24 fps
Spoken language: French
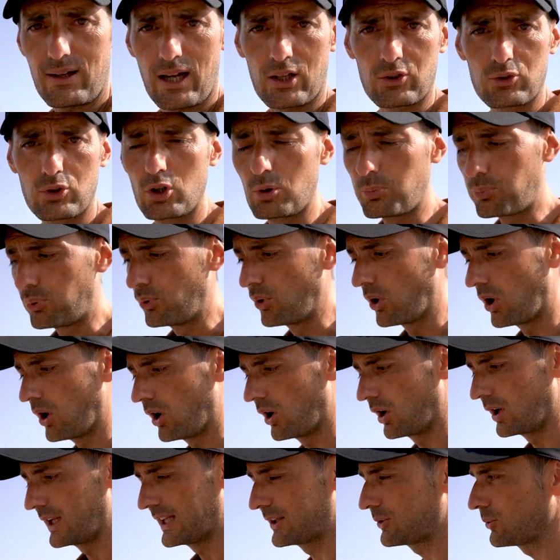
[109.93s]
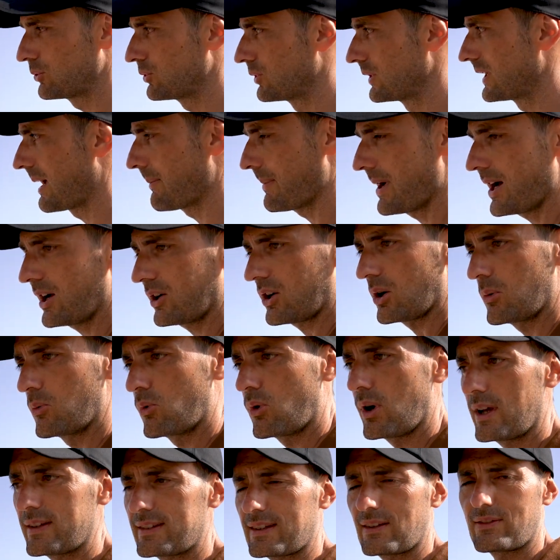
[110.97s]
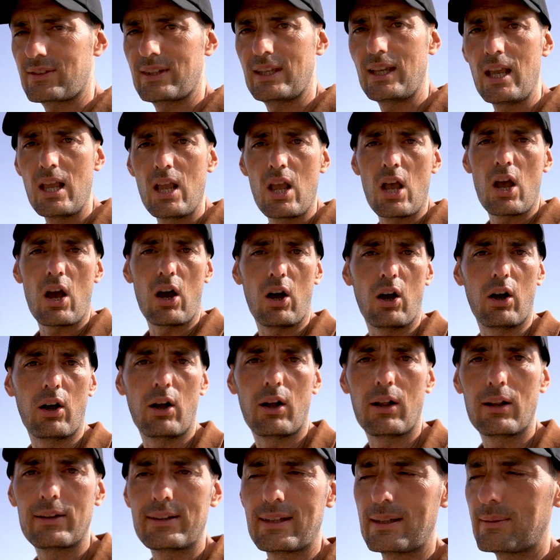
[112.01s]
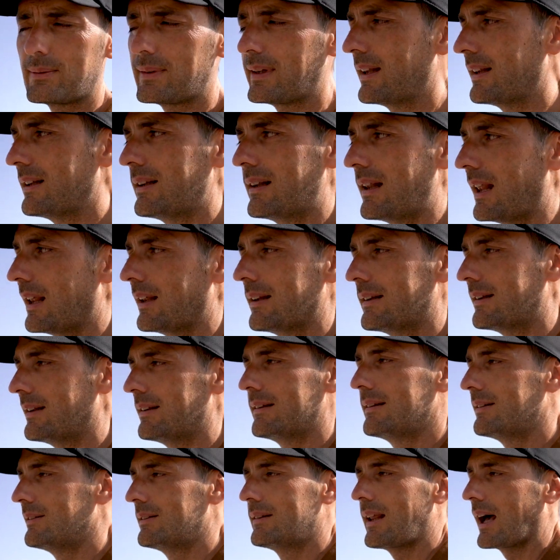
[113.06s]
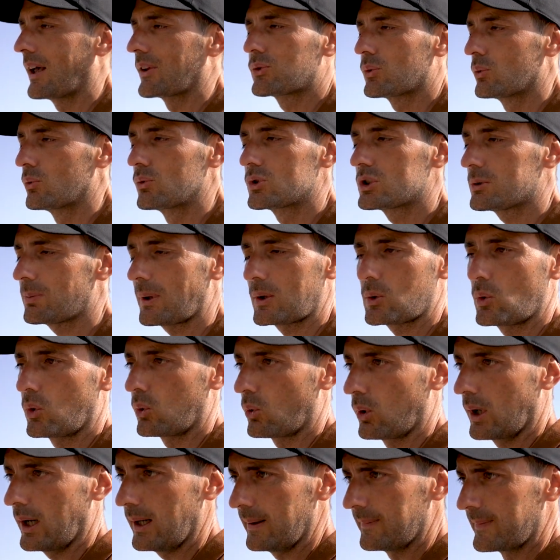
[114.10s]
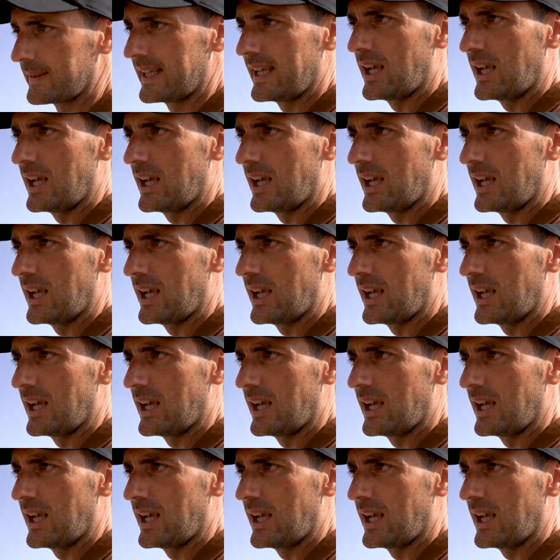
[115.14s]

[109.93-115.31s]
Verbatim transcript: un truc pour euh, les trucs de gamins, comme quoi ça faisait euh, des, des, je sais pas trop quoi.